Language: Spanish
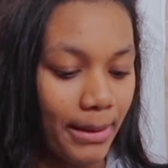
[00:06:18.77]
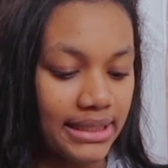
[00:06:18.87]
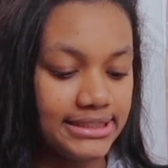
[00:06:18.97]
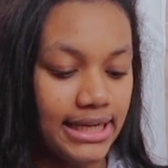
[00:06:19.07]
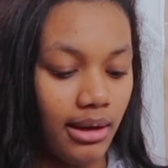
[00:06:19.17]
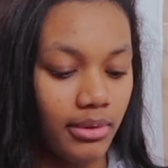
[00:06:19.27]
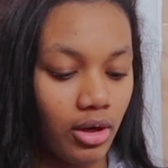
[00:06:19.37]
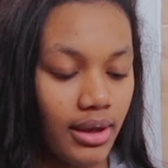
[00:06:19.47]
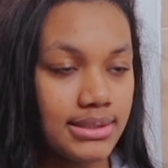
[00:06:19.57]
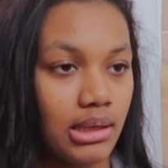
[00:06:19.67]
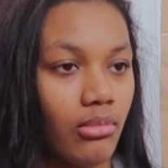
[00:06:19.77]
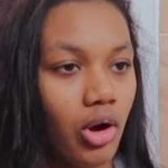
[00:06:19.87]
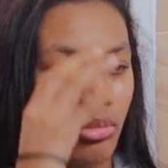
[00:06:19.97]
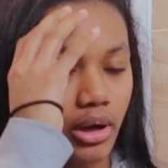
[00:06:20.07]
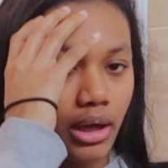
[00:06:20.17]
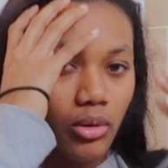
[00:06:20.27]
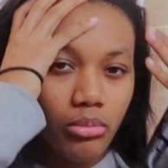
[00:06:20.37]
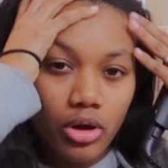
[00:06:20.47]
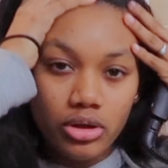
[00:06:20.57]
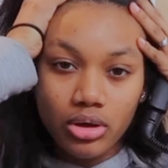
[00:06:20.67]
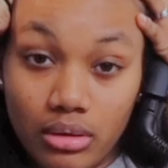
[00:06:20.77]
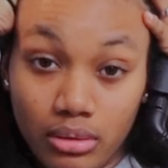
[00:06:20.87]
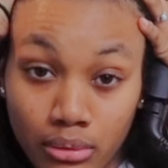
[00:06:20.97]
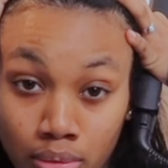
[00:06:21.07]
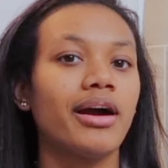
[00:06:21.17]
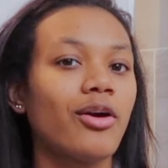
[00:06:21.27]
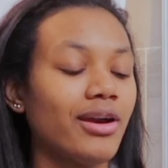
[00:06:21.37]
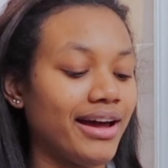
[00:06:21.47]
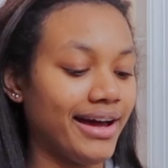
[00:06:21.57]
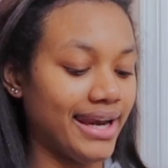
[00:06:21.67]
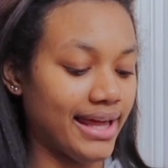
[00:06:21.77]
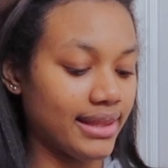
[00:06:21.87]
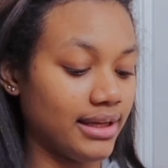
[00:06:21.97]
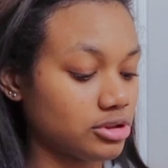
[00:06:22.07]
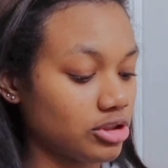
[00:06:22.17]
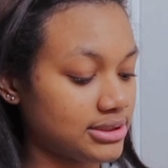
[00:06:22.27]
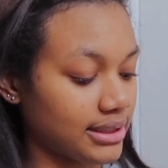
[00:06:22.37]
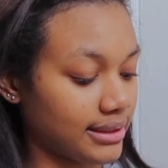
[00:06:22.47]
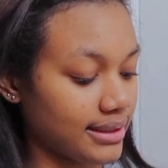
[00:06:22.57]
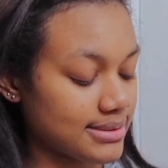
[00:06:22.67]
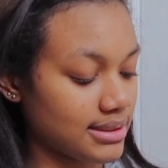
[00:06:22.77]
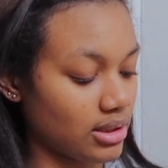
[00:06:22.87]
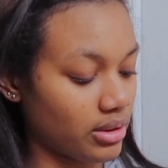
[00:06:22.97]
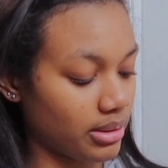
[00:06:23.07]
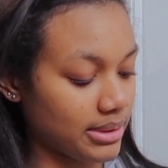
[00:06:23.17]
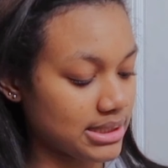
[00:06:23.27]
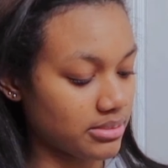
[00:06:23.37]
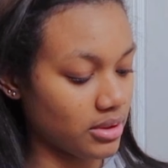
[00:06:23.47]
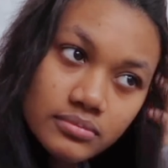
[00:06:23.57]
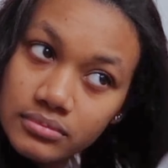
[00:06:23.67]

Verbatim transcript: planchámelo y hacemos como que un moño, una cola jalada. No sé qué hacer ahora mismo.